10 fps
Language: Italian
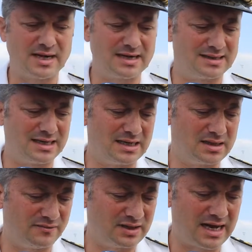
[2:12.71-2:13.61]
parte
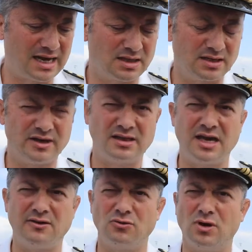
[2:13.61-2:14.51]
all'attività Active
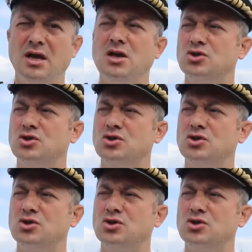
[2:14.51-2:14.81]
Endeavor